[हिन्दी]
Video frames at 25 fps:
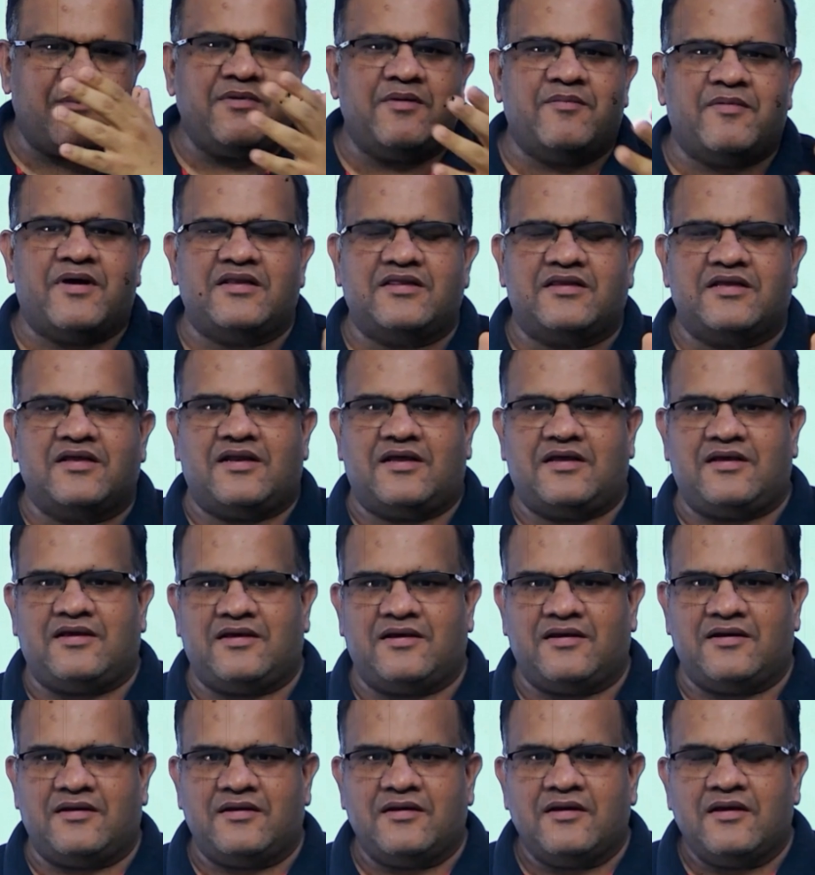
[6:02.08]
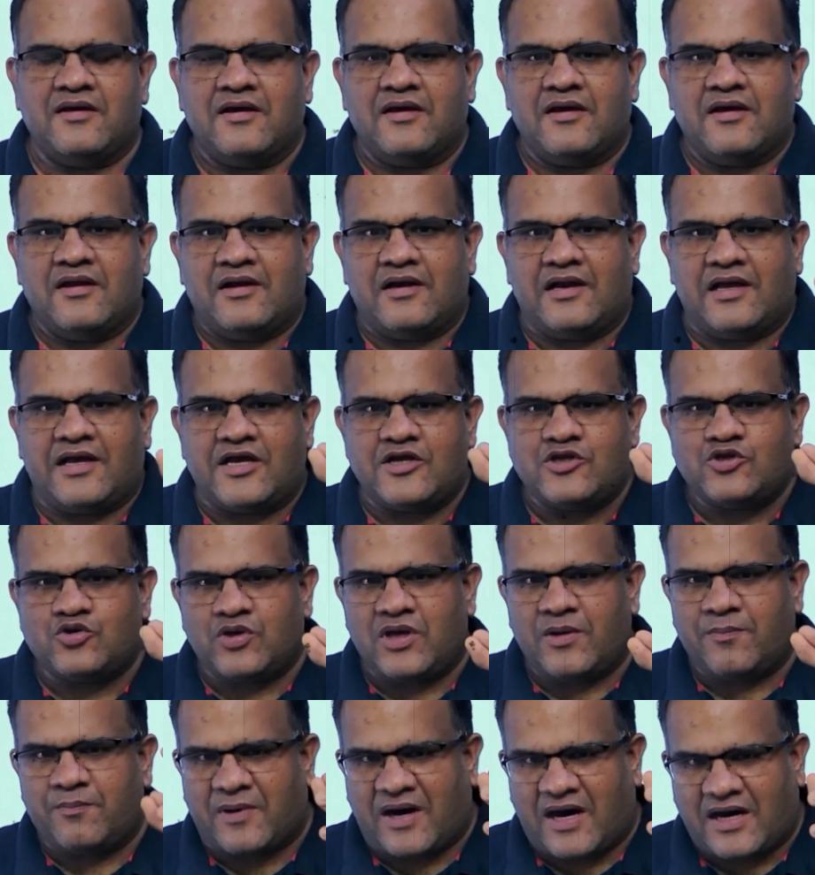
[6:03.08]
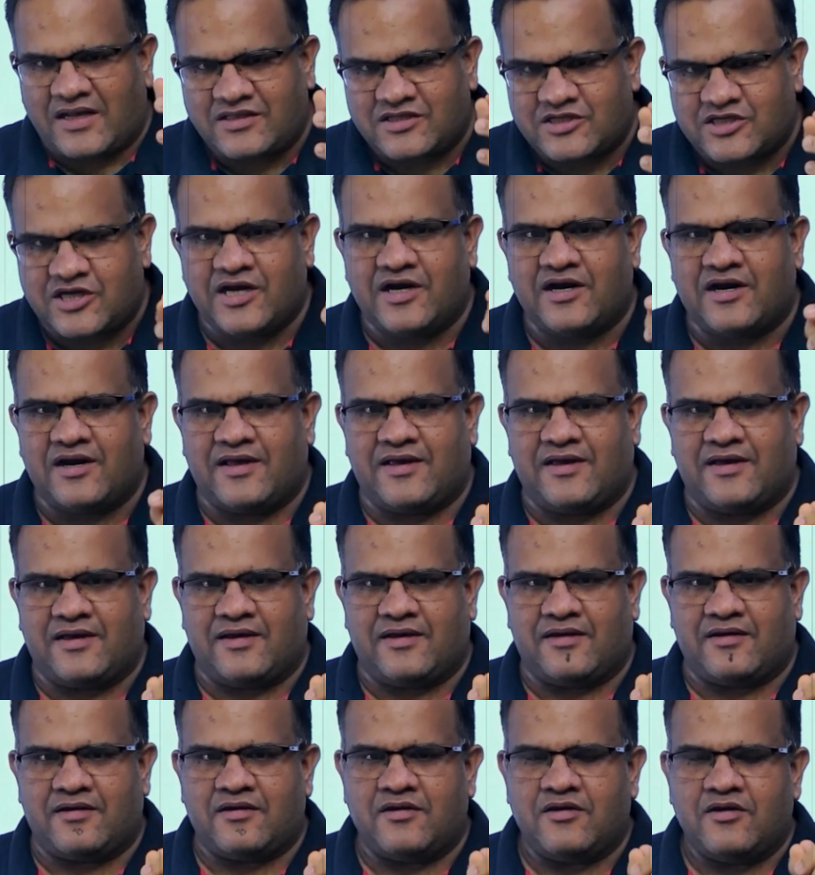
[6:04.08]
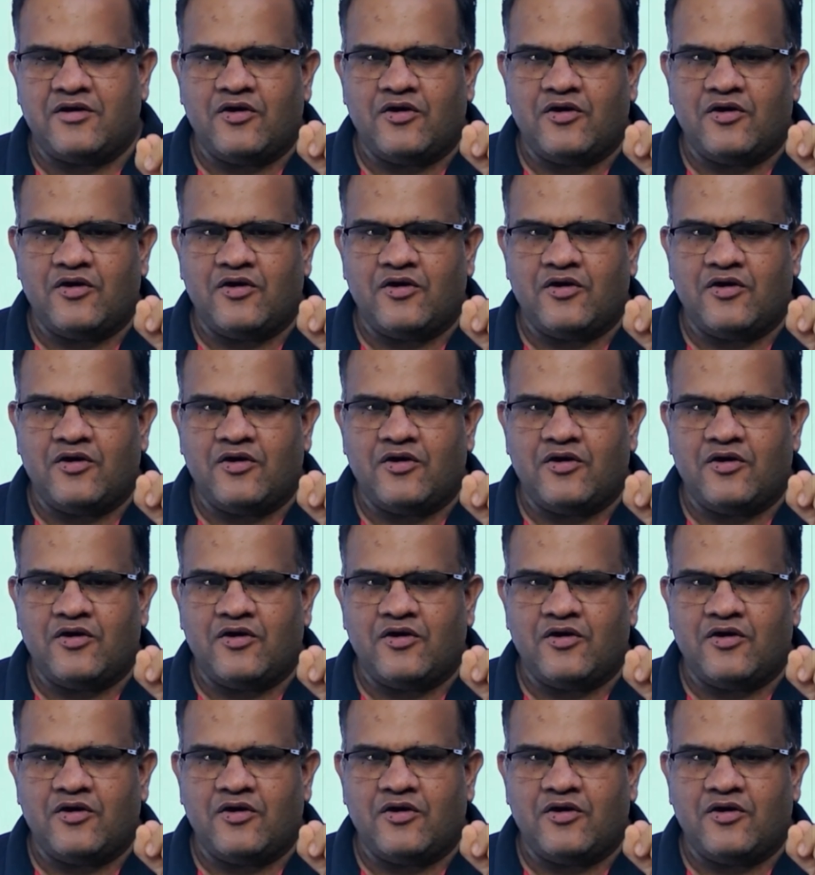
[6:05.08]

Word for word: भी मानते नहीं है लेकिन जो ये बात छेड़ रहे हैं